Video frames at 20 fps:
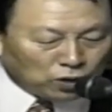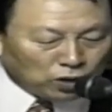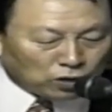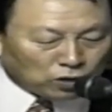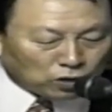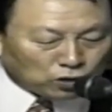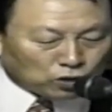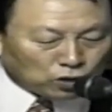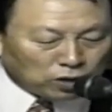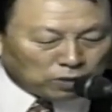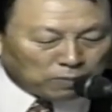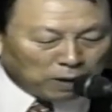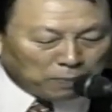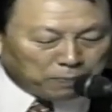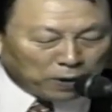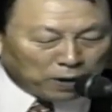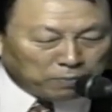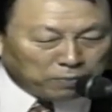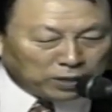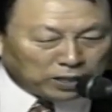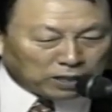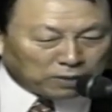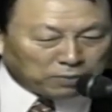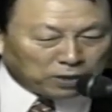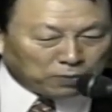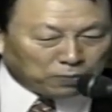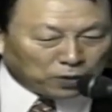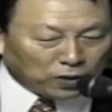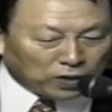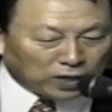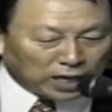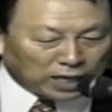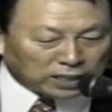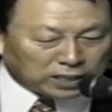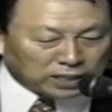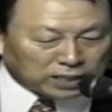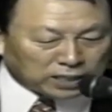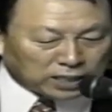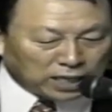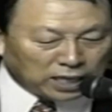如同百夫长获
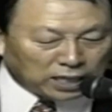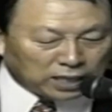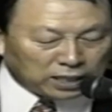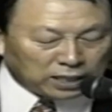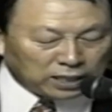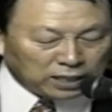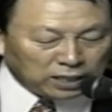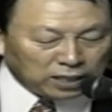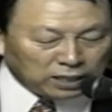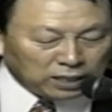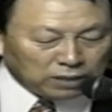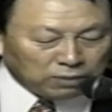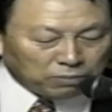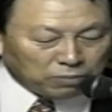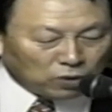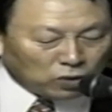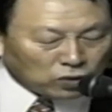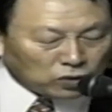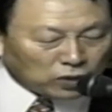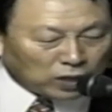得了应许一样，